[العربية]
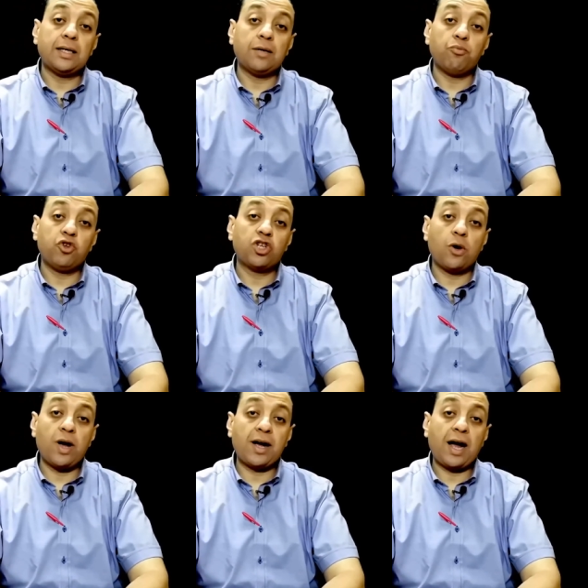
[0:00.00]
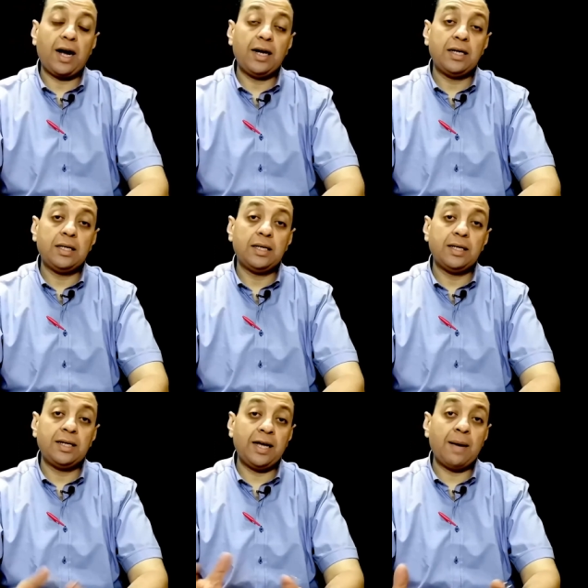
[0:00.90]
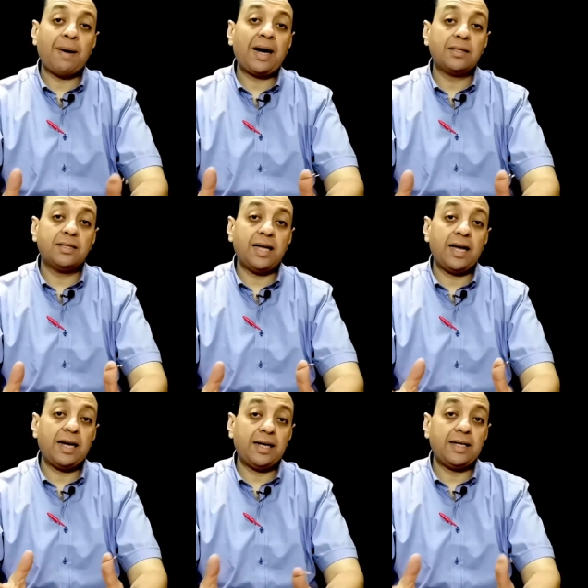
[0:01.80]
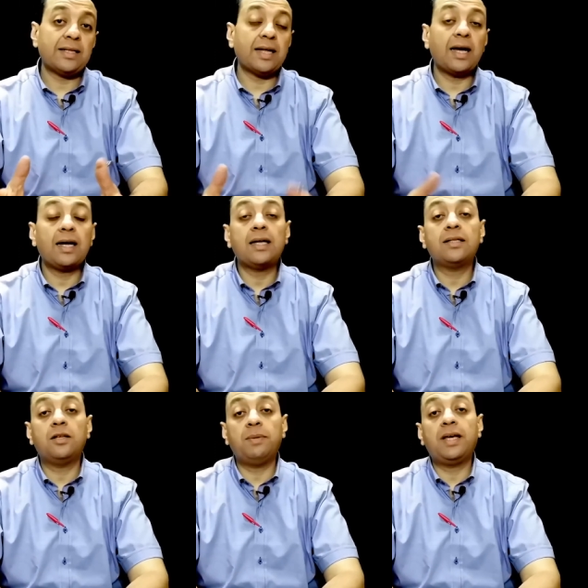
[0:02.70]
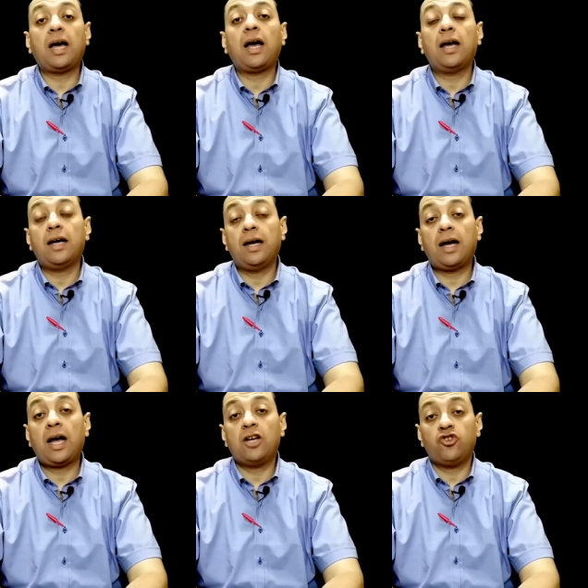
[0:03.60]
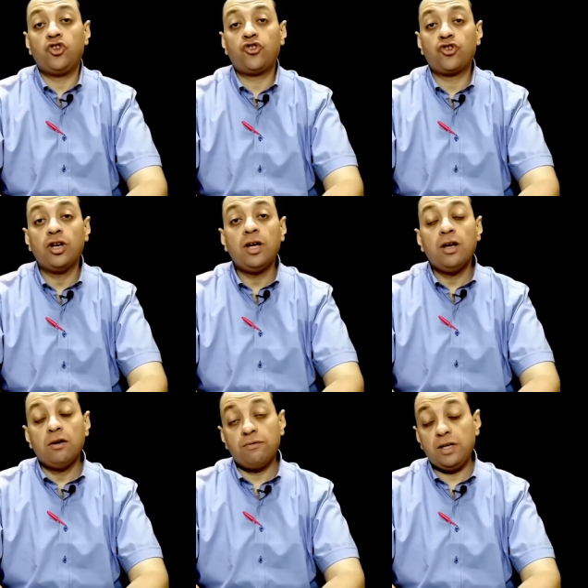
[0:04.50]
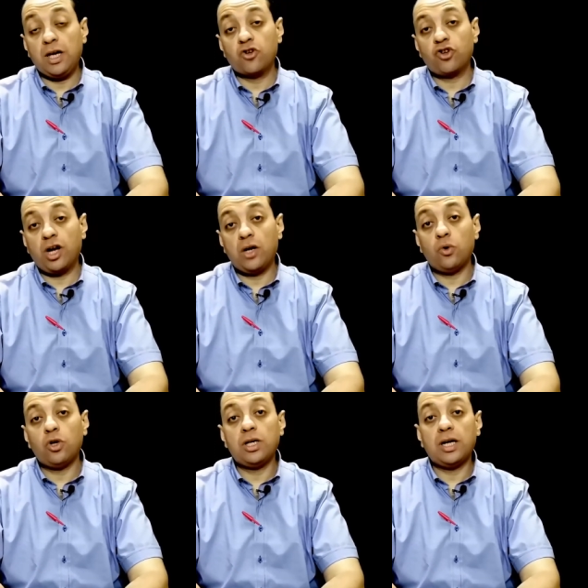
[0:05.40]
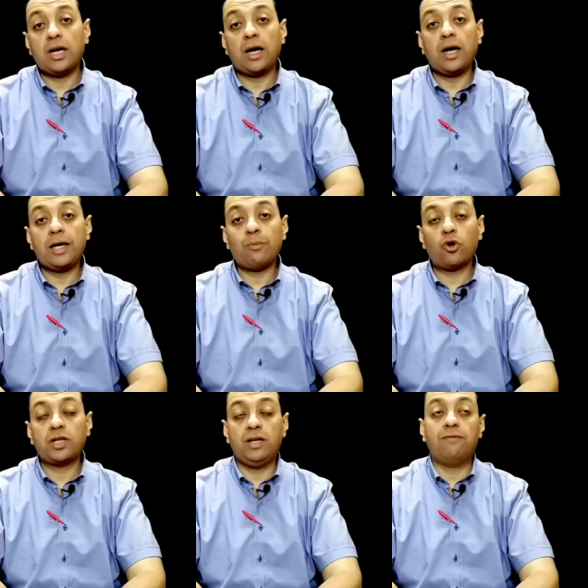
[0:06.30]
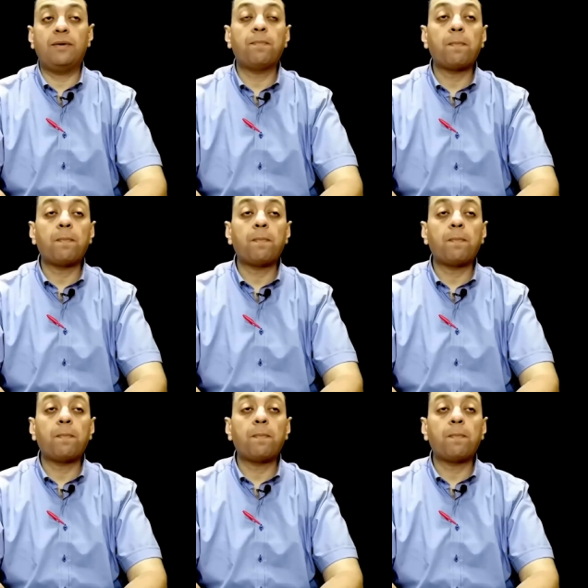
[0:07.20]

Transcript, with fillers: بالشوارع اللي هي محدداها انها تبيع حشيش في اشكاله المختلفه